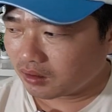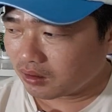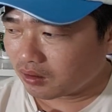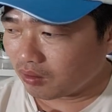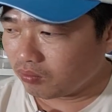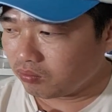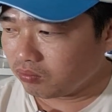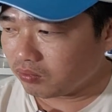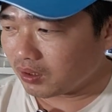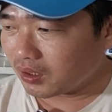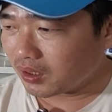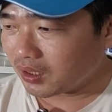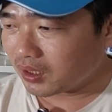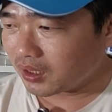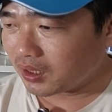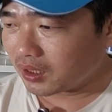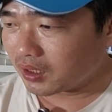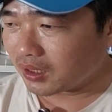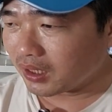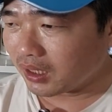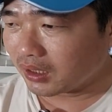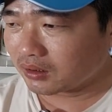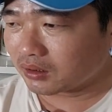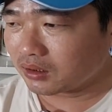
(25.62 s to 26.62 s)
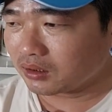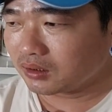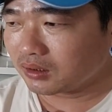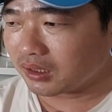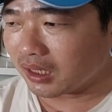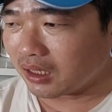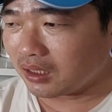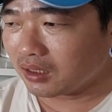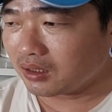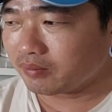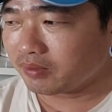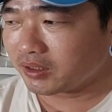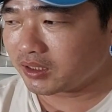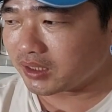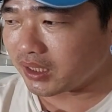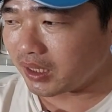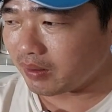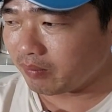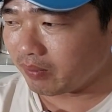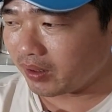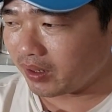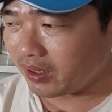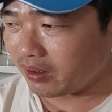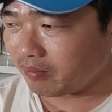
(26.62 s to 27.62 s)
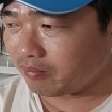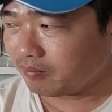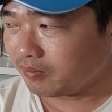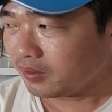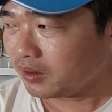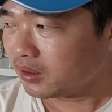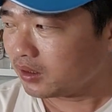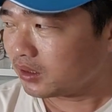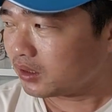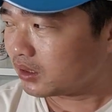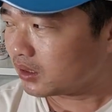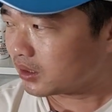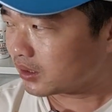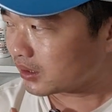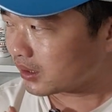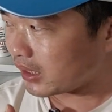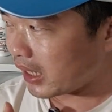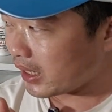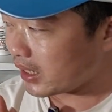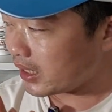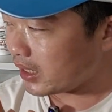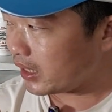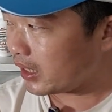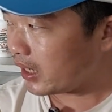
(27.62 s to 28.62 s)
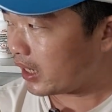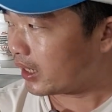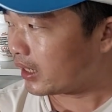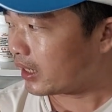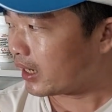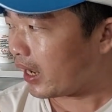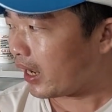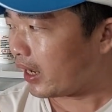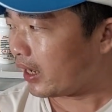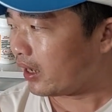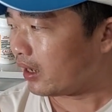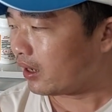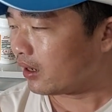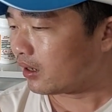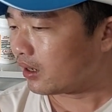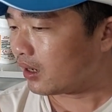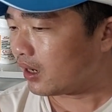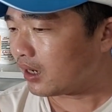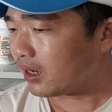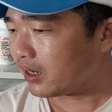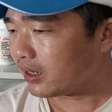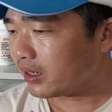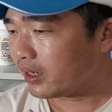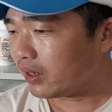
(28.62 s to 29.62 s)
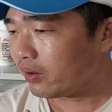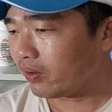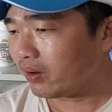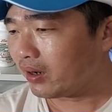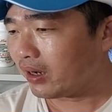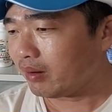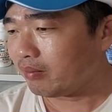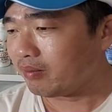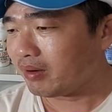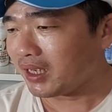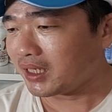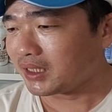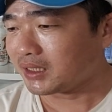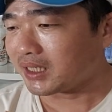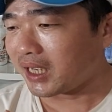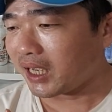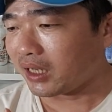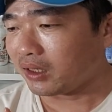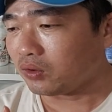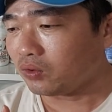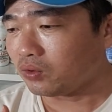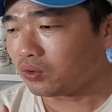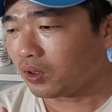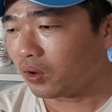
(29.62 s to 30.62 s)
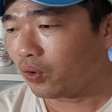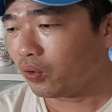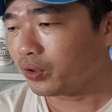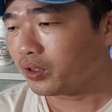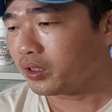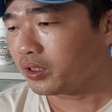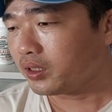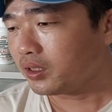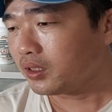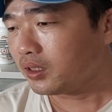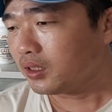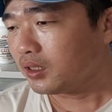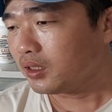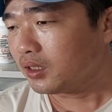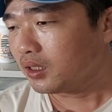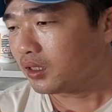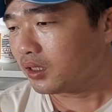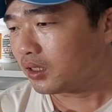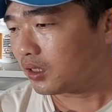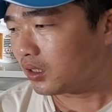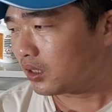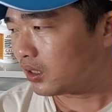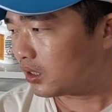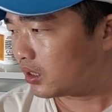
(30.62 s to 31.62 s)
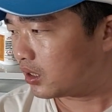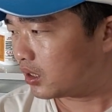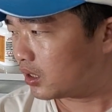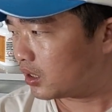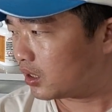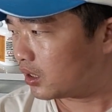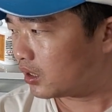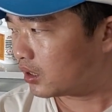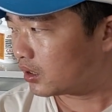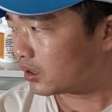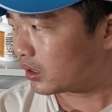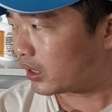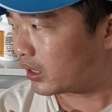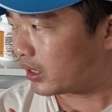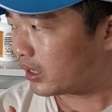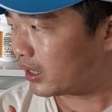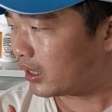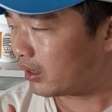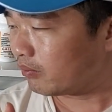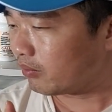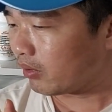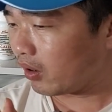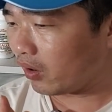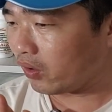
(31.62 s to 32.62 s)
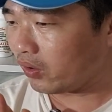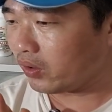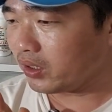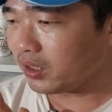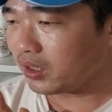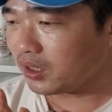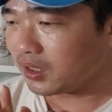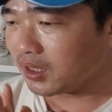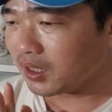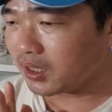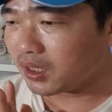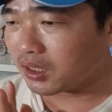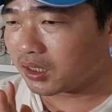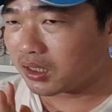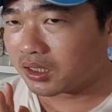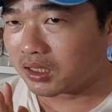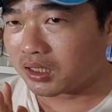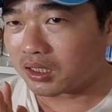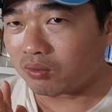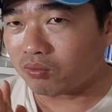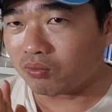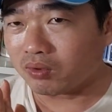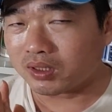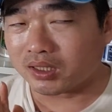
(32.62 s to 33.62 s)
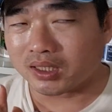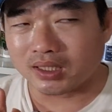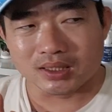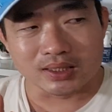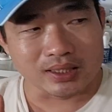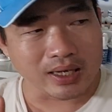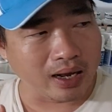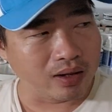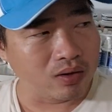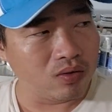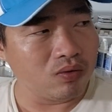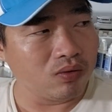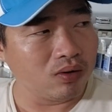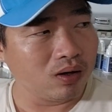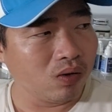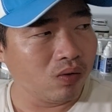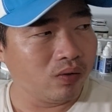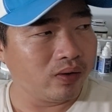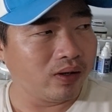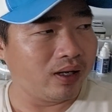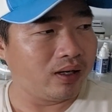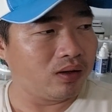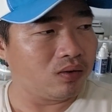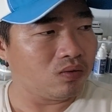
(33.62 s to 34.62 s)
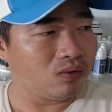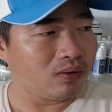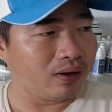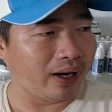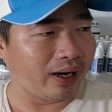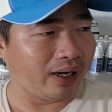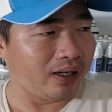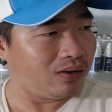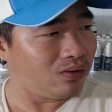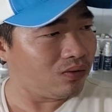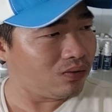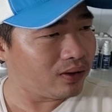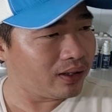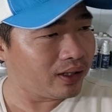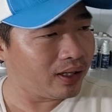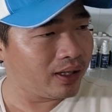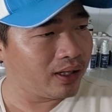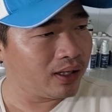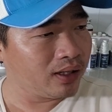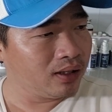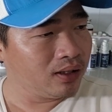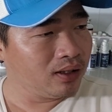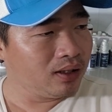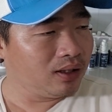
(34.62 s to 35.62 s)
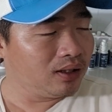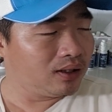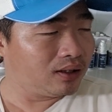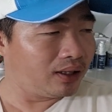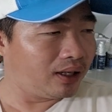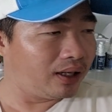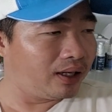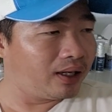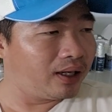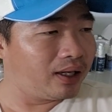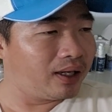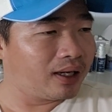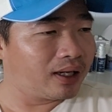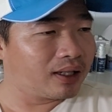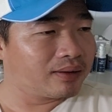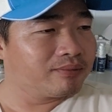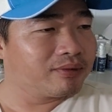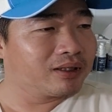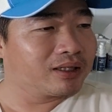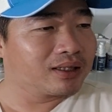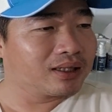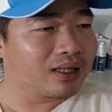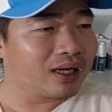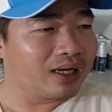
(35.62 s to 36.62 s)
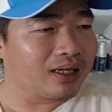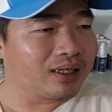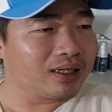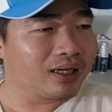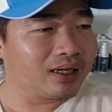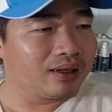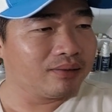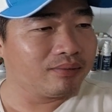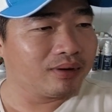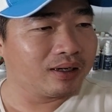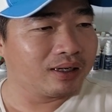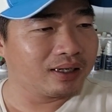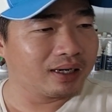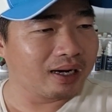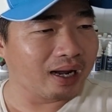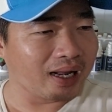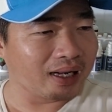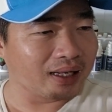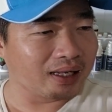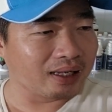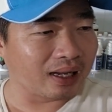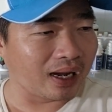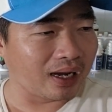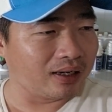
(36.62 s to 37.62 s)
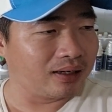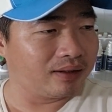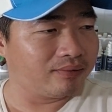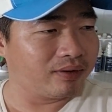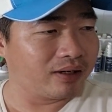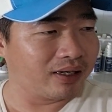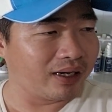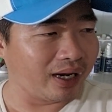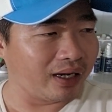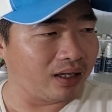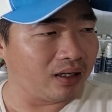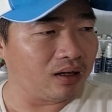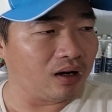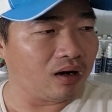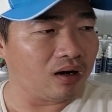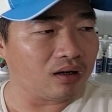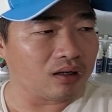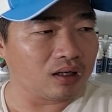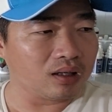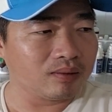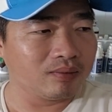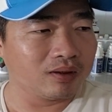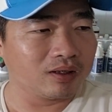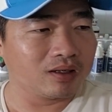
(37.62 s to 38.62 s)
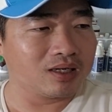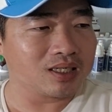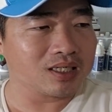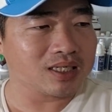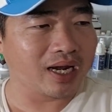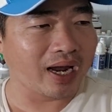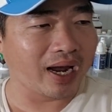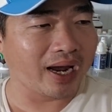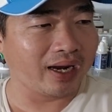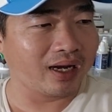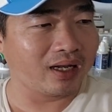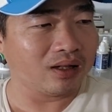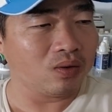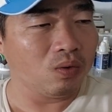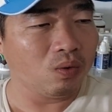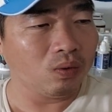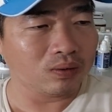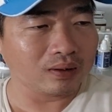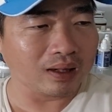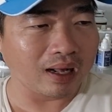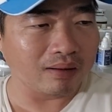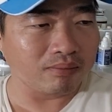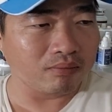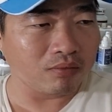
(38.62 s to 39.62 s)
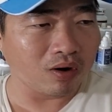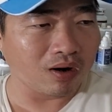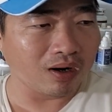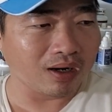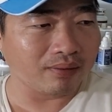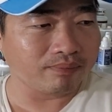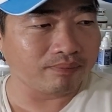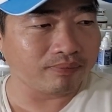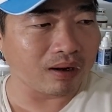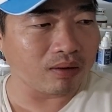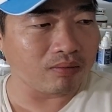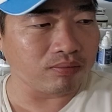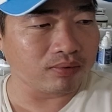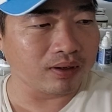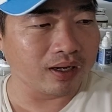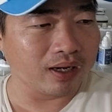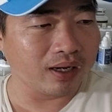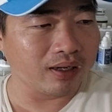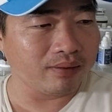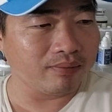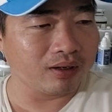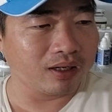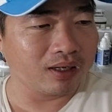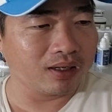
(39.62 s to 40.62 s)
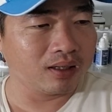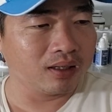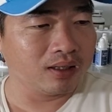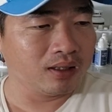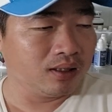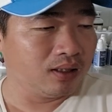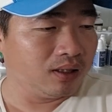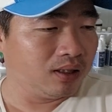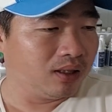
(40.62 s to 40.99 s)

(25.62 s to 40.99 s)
cũng uh, gần tương tự thì mình xem nha anh em tại vì hiện nay á, rất là nhiều anh em đang xài thuốc nuôi à, thì anh em hỏi à, trong quá trình xài thuốc nuôi vậy thuốc này thuốc kia thì à, mình tới khi mình ra trận mình nhảy nhót thì mình có xài cái thuốc tăng bo cấp tốc để mình